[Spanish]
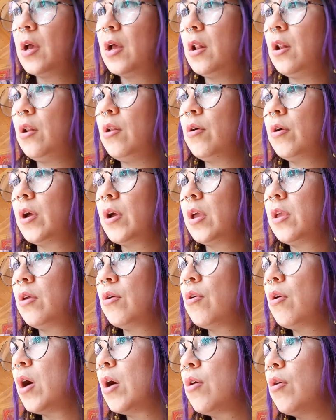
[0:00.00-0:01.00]
Lo que
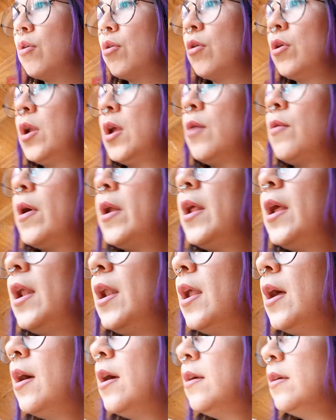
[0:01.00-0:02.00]
yo hago con la
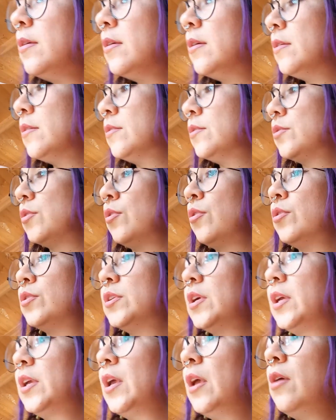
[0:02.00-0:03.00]
acuarela son
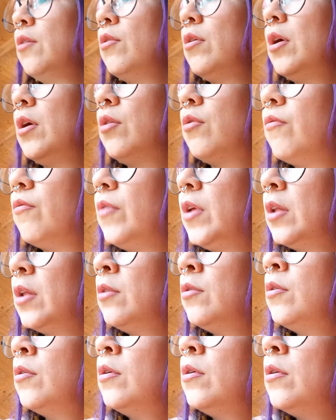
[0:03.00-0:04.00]
cosas que he ido
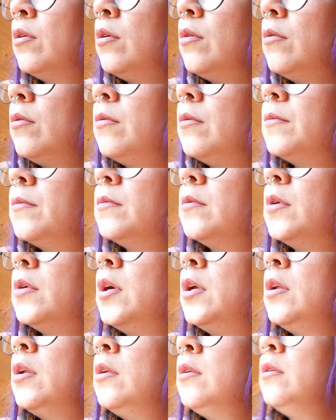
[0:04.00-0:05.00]
descubriendo
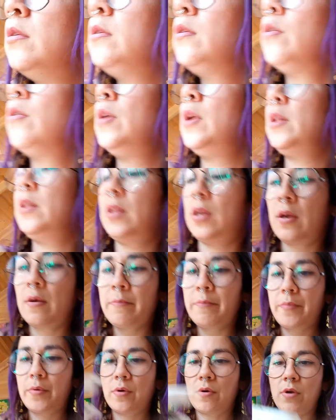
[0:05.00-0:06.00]
con el
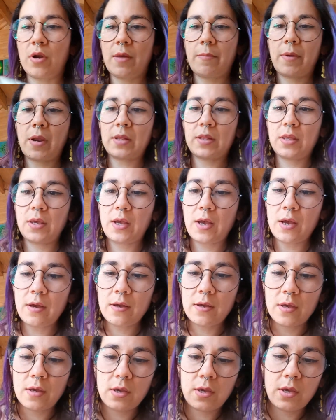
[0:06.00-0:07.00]
tiempo, con la práctica
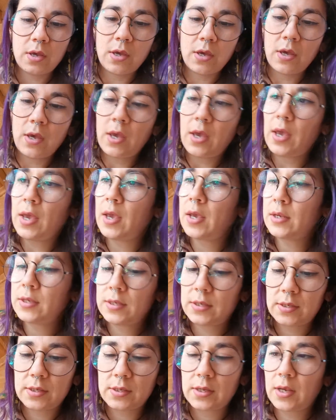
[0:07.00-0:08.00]

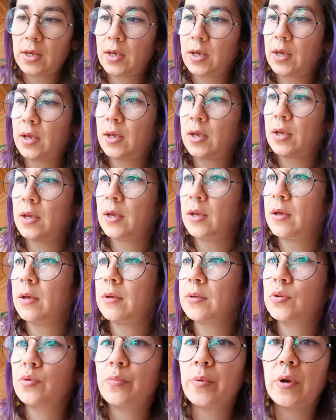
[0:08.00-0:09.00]
es eh,
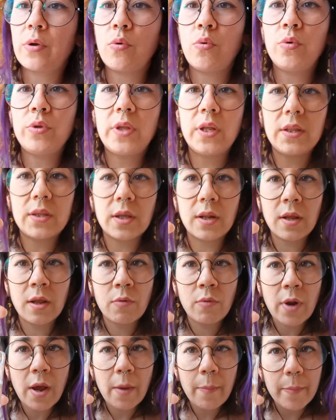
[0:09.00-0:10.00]
súper útil tener
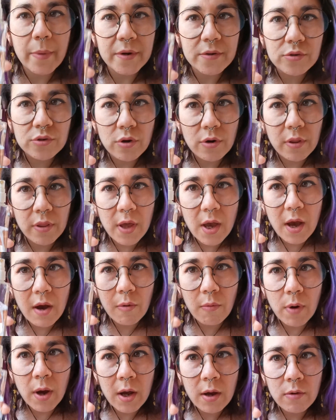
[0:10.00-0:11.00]
un aspersor de
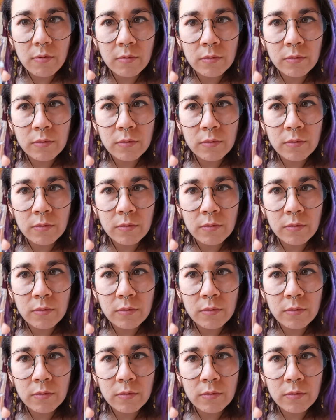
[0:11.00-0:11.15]
agua